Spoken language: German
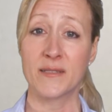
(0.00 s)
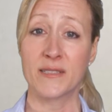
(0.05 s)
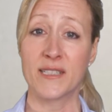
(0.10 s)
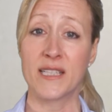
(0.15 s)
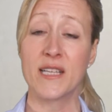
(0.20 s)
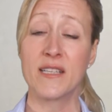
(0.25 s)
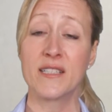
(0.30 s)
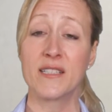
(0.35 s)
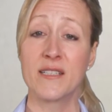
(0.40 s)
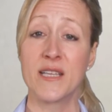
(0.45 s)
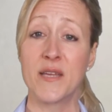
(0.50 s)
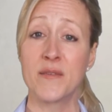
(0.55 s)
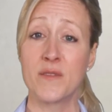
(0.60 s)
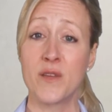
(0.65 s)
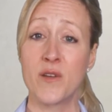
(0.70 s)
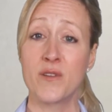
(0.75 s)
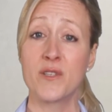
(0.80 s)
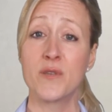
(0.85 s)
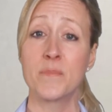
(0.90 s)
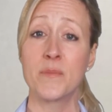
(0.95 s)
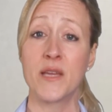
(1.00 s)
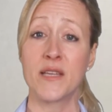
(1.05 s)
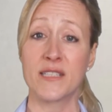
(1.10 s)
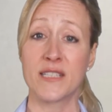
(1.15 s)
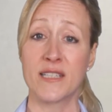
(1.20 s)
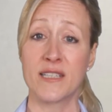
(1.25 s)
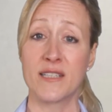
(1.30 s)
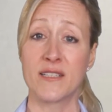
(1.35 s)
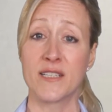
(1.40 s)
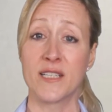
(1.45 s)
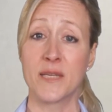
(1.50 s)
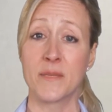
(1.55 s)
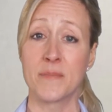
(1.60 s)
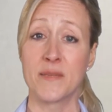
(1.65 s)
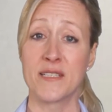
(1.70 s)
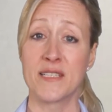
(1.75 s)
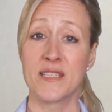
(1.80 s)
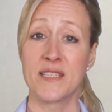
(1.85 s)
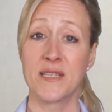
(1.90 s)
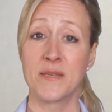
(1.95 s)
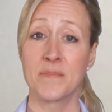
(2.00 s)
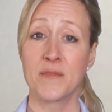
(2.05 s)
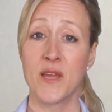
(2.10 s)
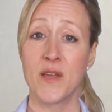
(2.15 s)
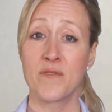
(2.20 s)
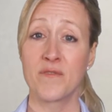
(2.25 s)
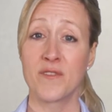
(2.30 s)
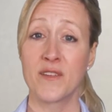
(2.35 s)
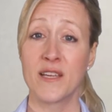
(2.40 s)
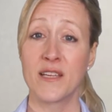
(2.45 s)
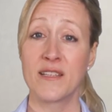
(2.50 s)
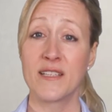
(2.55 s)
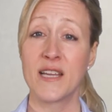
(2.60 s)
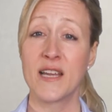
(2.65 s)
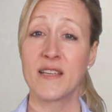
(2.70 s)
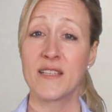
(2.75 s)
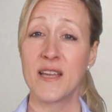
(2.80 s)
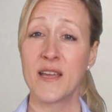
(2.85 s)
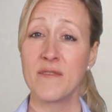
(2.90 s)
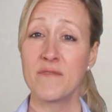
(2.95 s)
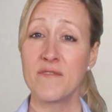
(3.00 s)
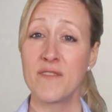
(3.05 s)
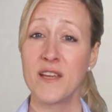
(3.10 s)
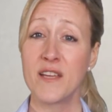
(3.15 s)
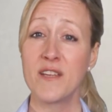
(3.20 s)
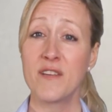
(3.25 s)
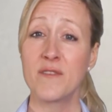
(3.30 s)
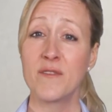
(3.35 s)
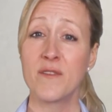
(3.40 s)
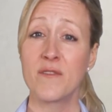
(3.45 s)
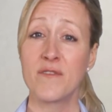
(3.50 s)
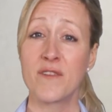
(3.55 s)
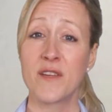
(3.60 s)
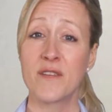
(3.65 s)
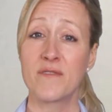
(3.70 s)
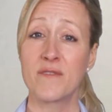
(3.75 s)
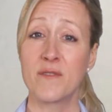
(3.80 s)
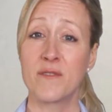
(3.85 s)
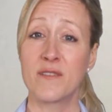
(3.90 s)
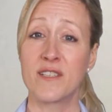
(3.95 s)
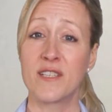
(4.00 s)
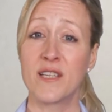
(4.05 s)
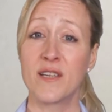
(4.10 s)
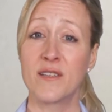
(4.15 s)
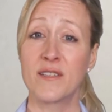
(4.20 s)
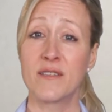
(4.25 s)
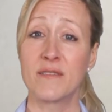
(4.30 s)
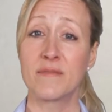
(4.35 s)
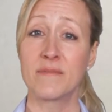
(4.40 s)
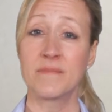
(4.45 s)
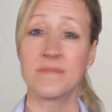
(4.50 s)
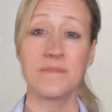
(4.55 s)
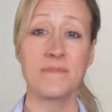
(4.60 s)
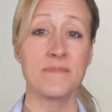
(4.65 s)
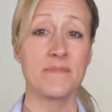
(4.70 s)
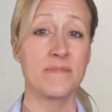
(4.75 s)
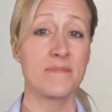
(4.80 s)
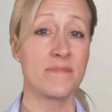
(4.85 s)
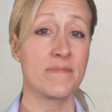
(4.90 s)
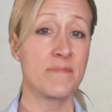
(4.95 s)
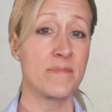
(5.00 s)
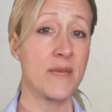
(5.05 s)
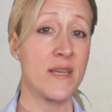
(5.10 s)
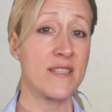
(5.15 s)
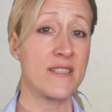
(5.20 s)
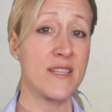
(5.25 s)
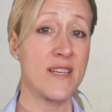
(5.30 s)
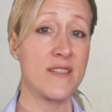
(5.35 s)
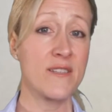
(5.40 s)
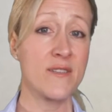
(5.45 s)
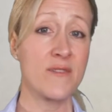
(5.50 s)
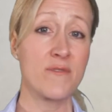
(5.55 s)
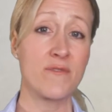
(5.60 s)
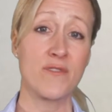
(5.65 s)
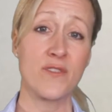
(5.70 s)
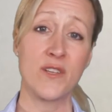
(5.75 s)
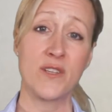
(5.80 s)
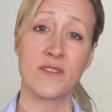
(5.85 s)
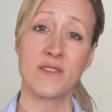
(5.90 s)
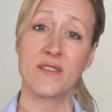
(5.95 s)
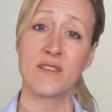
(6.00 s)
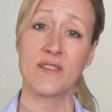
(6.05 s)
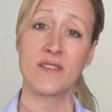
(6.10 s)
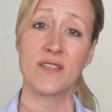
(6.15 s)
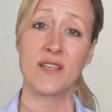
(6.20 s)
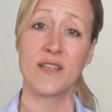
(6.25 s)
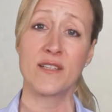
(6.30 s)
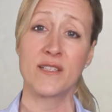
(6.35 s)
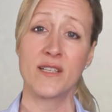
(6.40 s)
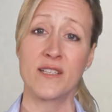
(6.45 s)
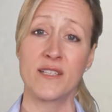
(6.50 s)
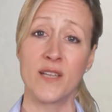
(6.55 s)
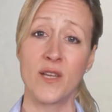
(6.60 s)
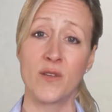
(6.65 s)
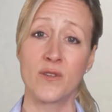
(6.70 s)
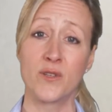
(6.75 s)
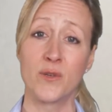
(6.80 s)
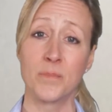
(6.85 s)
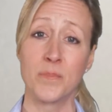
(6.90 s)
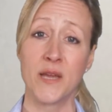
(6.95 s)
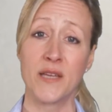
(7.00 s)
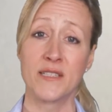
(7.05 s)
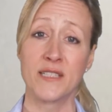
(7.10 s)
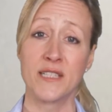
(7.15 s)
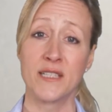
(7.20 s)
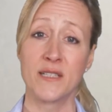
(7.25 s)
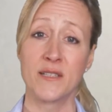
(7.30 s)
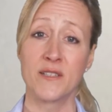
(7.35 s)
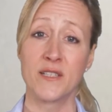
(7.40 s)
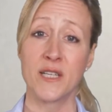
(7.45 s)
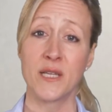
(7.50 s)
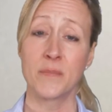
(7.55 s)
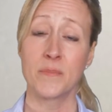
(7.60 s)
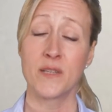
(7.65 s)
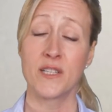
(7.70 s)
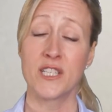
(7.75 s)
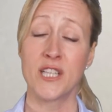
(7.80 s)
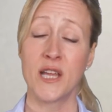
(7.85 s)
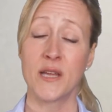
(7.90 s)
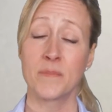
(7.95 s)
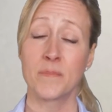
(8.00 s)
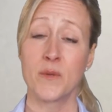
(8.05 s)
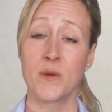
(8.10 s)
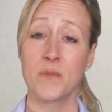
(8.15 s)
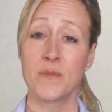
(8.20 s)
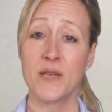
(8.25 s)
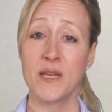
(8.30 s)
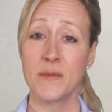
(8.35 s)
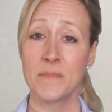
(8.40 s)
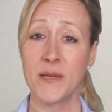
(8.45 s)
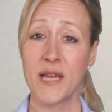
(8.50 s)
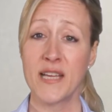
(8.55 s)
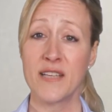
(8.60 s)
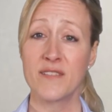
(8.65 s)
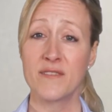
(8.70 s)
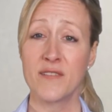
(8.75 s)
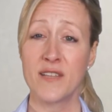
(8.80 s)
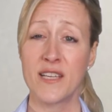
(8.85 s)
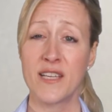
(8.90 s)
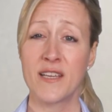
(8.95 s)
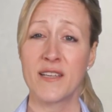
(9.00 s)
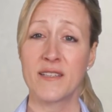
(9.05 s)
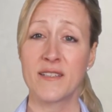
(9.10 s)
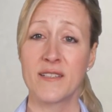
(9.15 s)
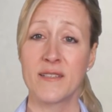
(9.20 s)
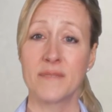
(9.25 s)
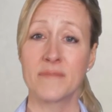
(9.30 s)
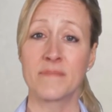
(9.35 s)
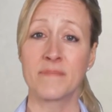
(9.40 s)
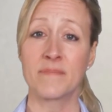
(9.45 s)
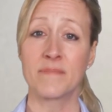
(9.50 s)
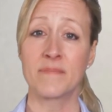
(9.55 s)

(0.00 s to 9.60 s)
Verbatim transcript: im Sechsgang-Automatikgetriebe sind im Laufe der Zeit anfällig für Fehlfunktionen. Was dazu führt, dass das Automatikgetriebe Schaltprobleme entwickelt.